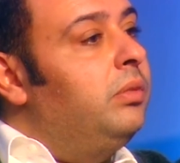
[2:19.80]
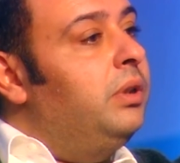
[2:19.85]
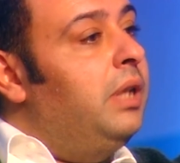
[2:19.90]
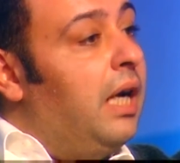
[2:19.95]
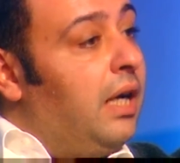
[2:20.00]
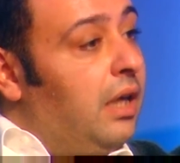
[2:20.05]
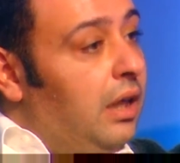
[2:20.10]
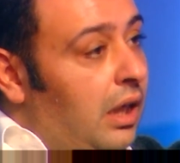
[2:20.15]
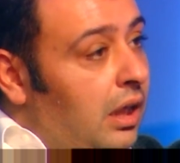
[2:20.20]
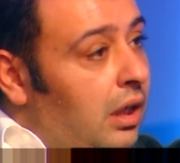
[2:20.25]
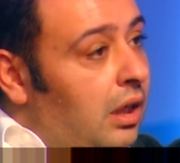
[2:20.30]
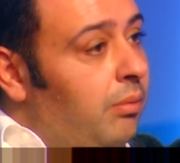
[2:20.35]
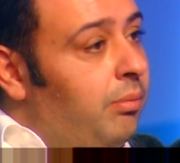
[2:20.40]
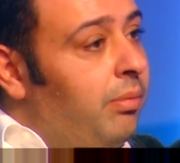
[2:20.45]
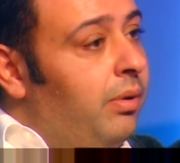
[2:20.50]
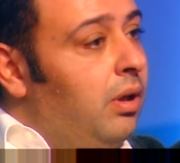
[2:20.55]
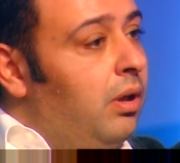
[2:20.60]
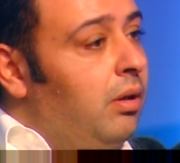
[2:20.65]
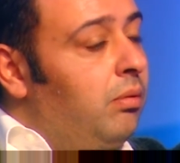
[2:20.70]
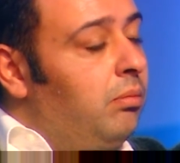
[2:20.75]
آه. داخل
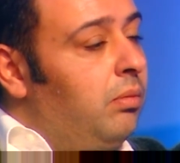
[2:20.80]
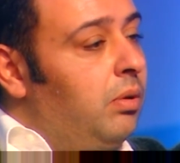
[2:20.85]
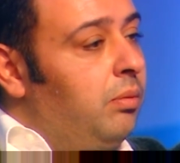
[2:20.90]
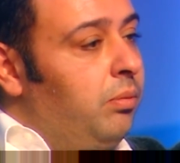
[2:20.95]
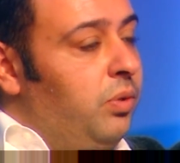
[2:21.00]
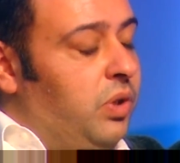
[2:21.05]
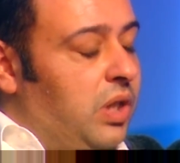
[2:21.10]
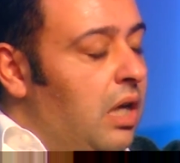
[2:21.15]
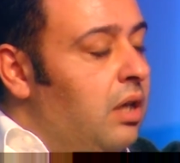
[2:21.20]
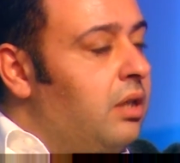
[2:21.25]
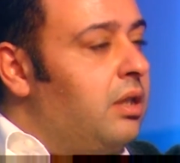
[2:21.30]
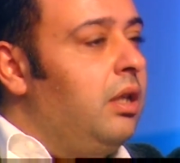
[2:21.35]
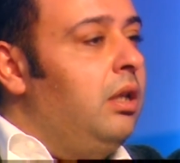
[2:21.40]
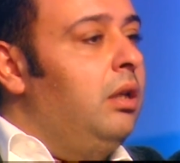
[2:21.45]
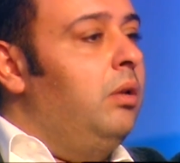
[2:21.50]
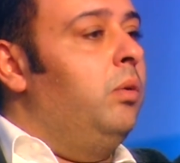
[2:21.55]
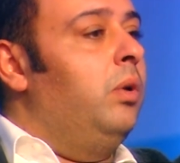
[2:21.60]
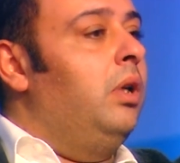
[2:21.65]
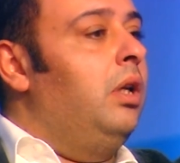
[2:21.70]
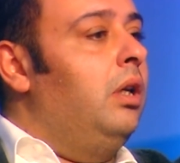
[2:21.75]
على
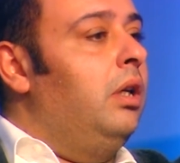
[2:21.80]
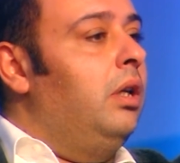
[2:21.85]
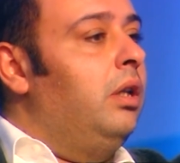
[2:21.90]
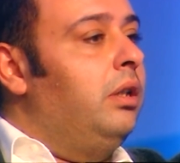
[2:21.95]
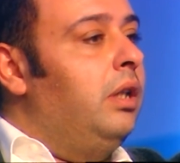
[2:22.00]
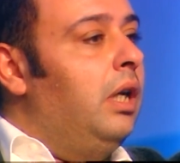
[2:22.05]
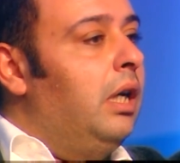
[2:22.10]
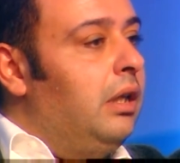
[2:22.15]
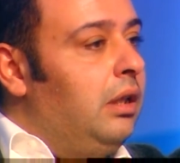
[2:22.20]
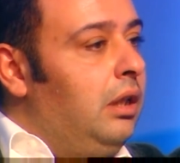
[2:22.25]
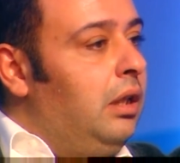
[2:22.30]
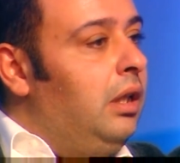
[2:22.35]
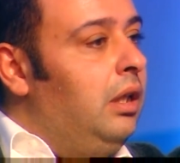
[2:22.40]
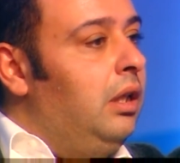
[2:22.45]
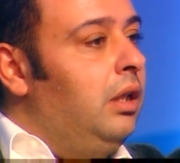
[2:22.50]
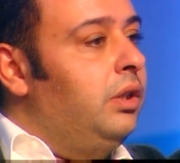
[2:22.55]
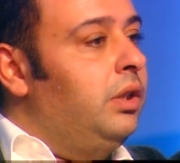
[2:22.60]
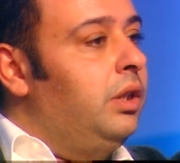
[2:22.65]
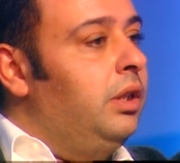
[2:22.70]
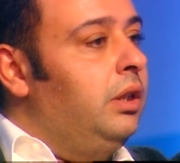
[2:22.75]
مسلسل ولا داخل
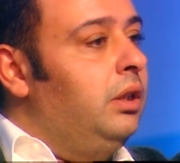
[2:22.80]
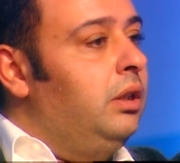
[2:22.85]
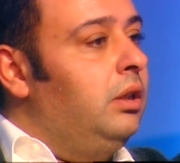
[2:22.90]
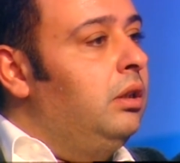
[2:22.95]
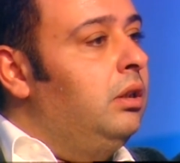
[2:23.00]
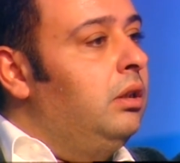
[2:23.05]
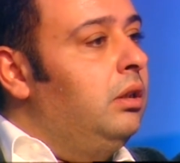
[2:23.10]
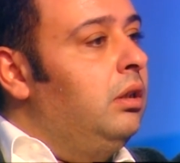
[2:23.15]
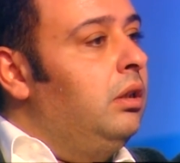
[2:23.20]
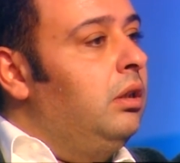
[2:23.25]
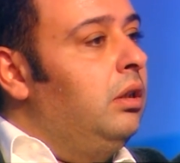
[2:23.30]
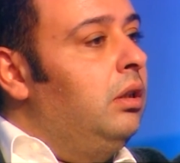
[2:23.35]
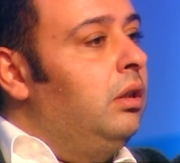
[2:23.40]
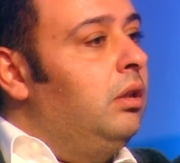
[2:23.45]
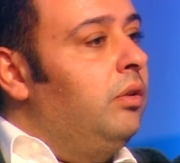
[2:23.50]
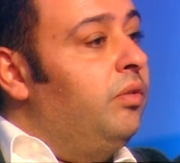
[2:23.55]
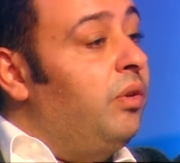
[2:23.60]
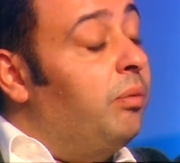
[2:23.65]
على شيء اه